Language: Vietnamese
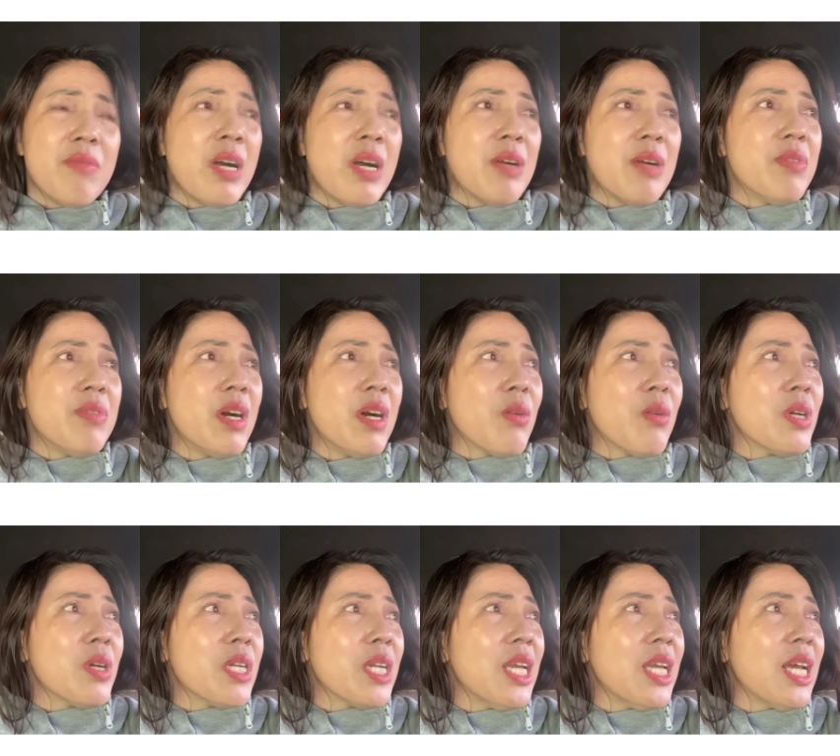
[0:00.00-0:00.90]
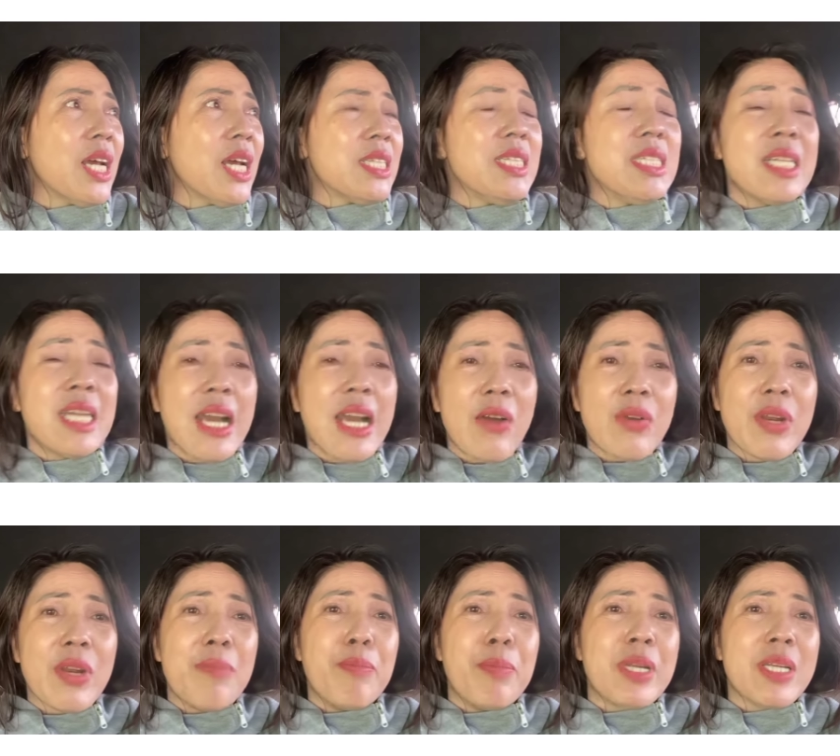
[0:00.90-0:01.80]
và vừa có nghĩa là như
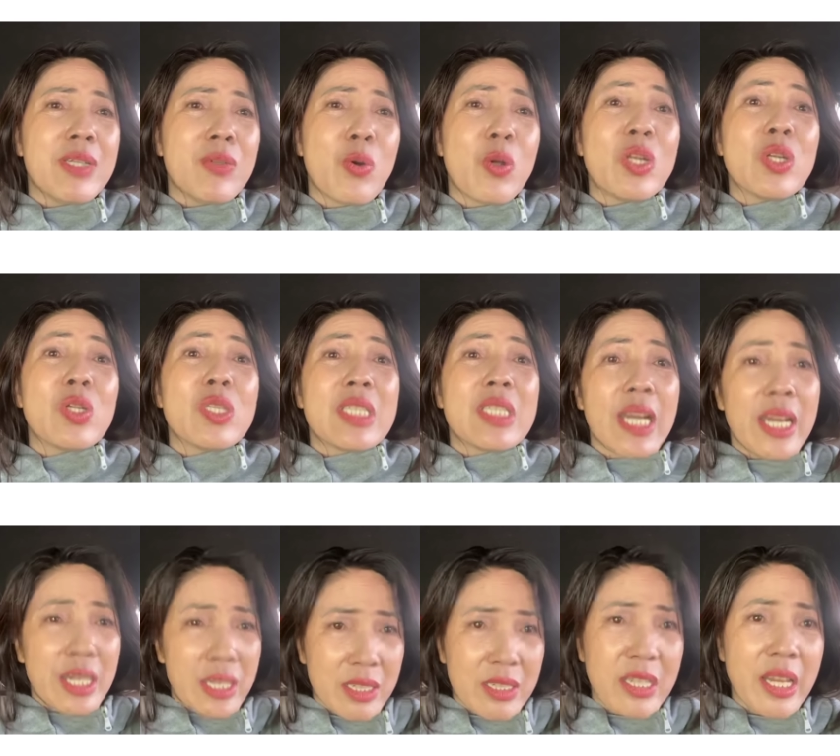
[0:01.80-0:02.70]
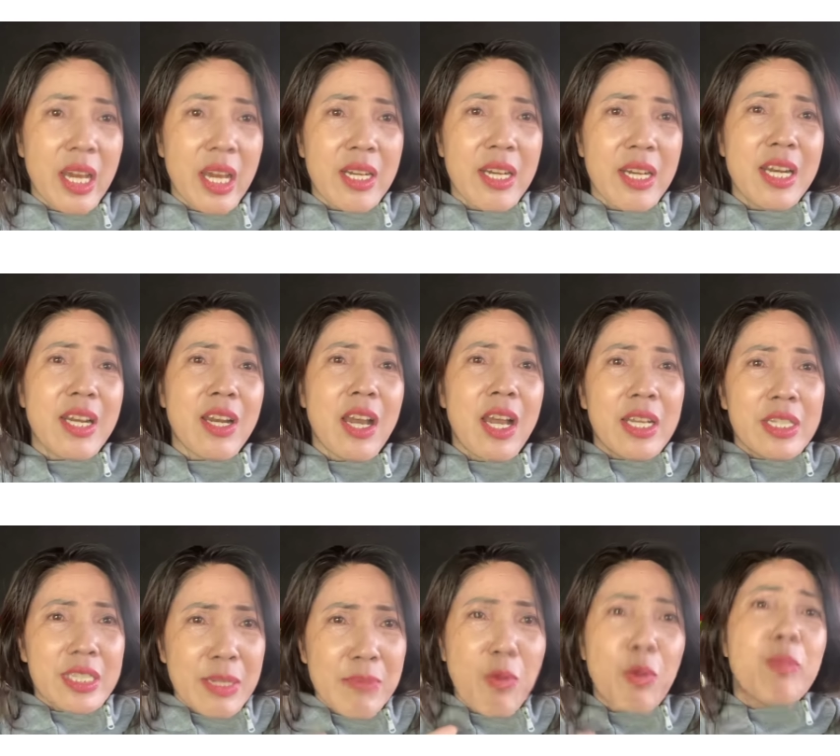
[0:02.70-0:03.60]
nào để mình còn chạy được tiền đấy là
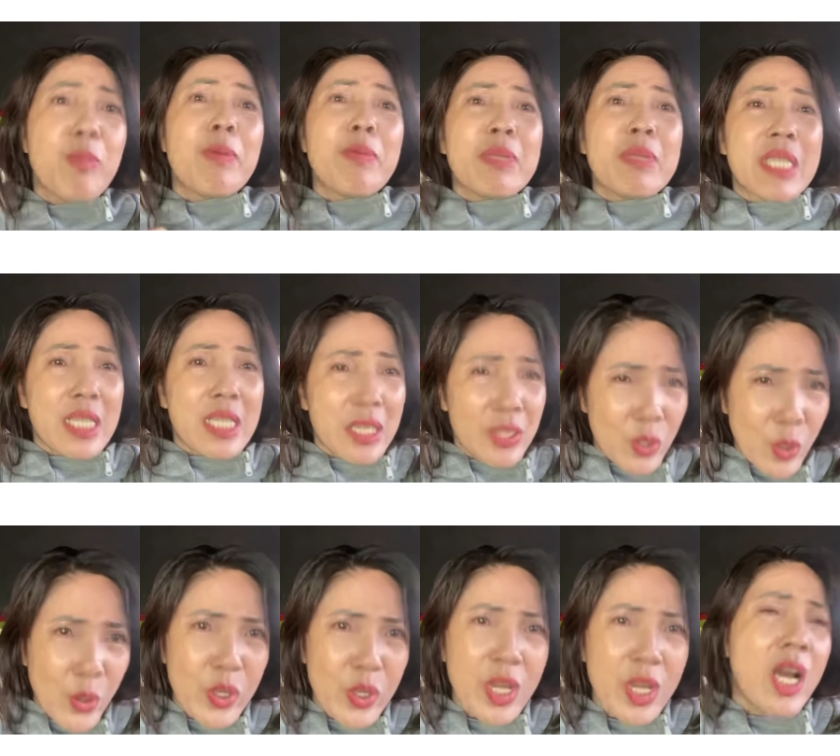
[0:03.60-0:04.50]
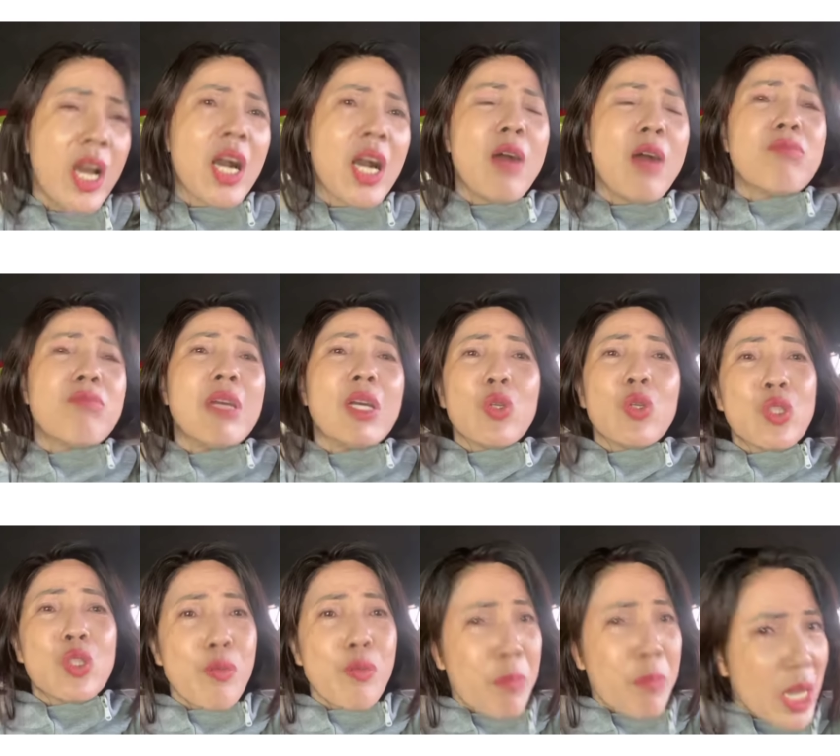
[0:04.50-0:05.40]
chỉ một mình yeah. mình chạy tiền thôi right. không để
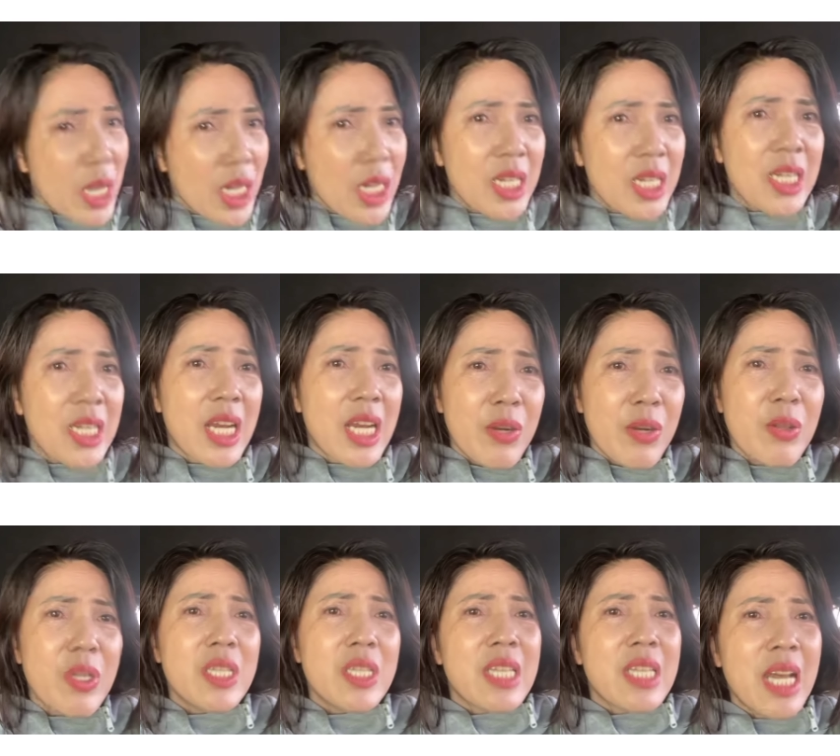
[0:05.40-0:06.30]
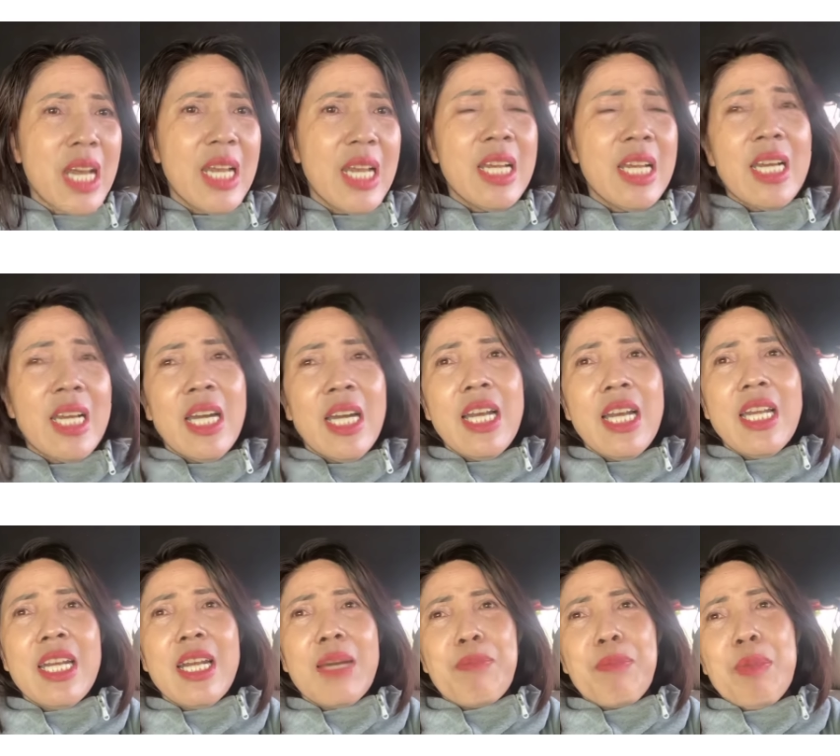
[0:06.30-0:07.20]
cho chồng biết đấy nó right. như thế thế
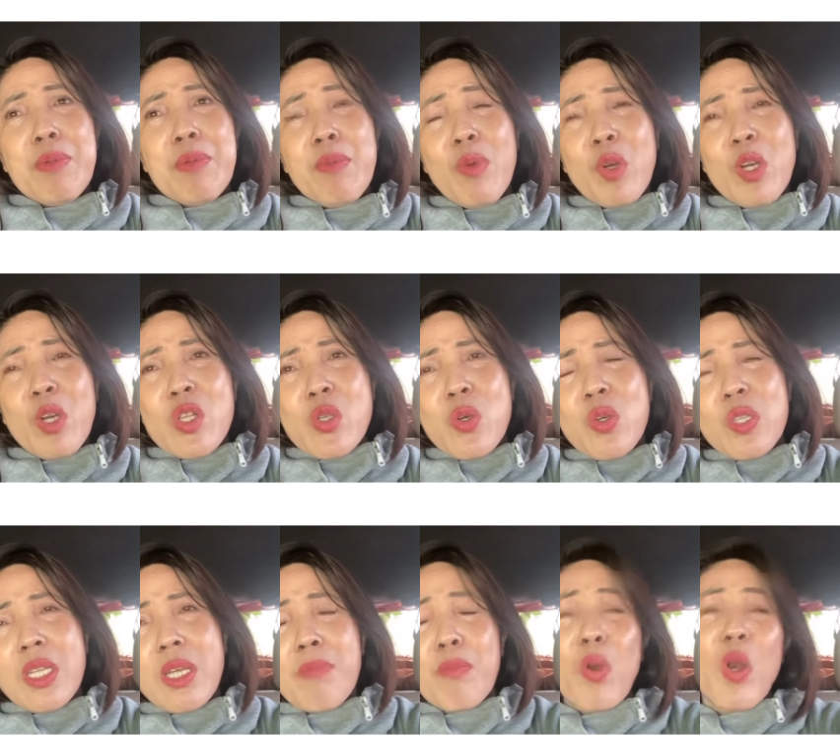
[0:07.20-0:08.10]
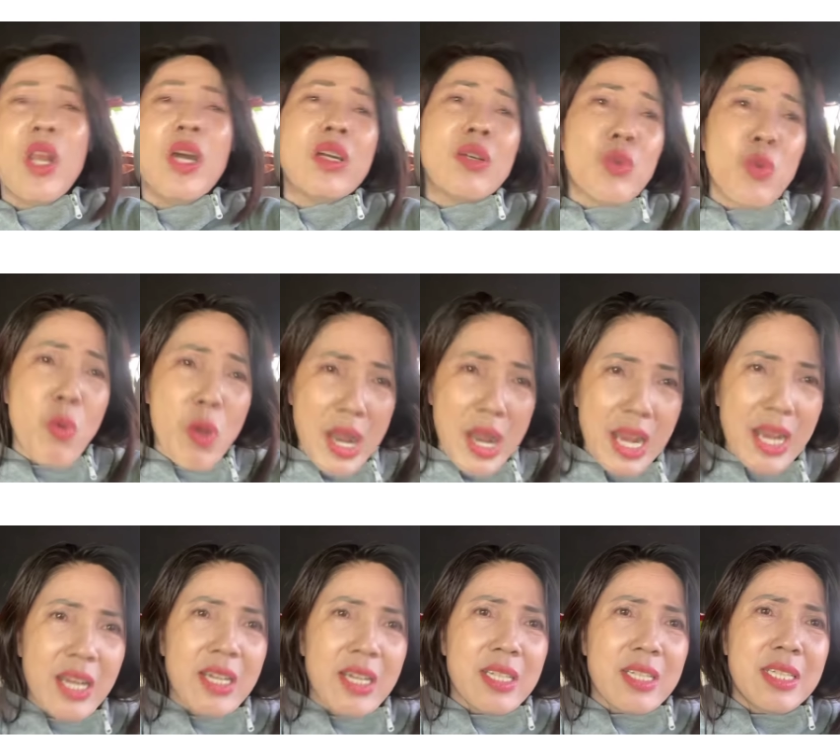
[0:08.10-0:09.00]
nên là một cái số tiền nó lớn
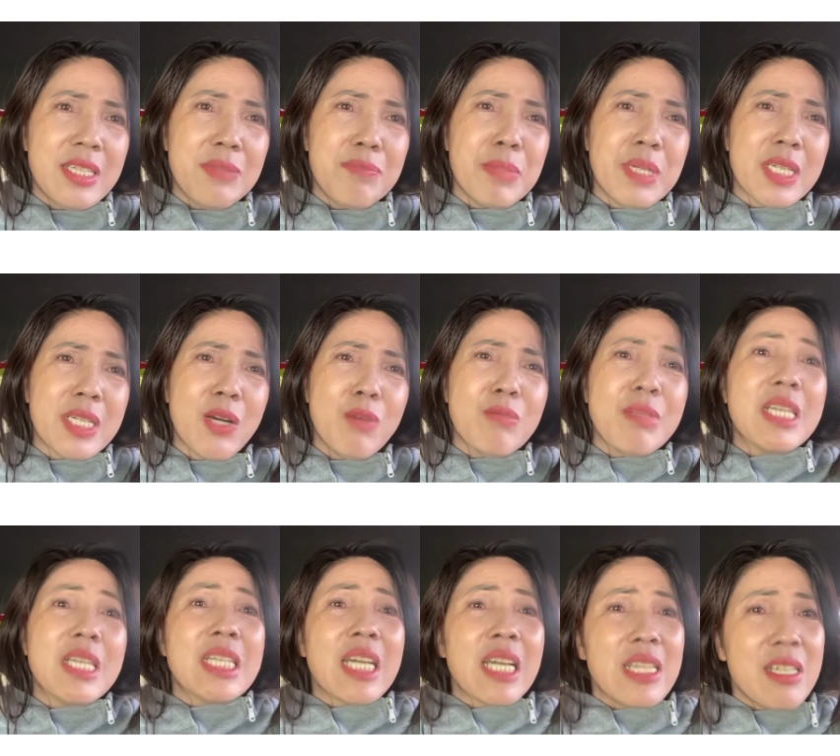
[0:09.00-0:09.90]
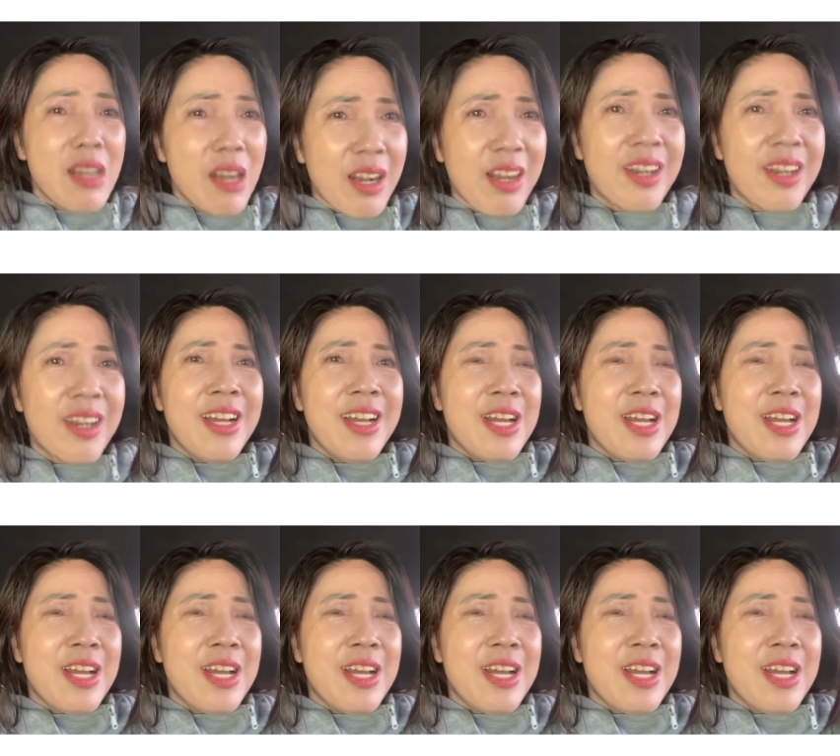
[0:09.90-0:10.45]
quá thì mình không thể chạy được